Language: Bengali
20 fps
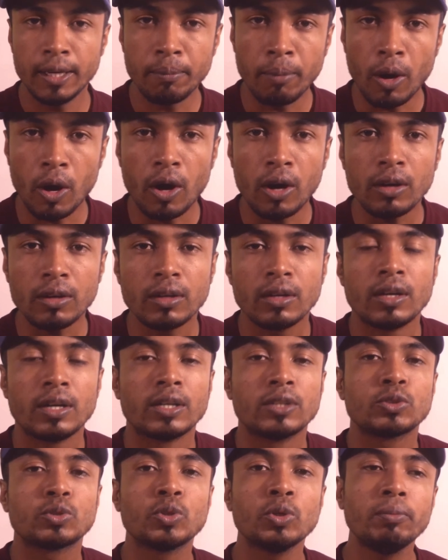এবং
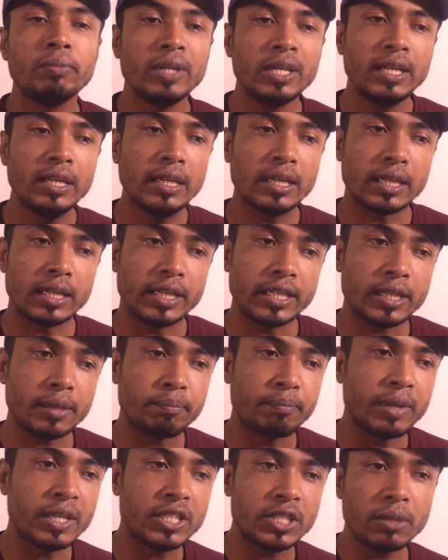তুমি এটা
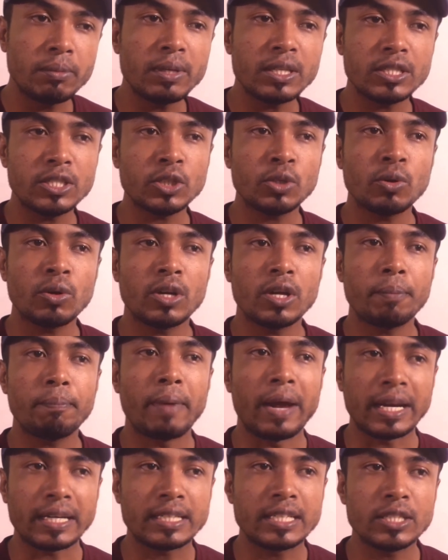বেশি বেশি করে
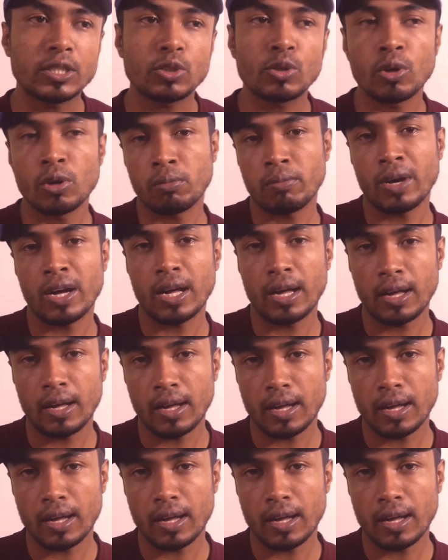প্র্যাকটিস করবা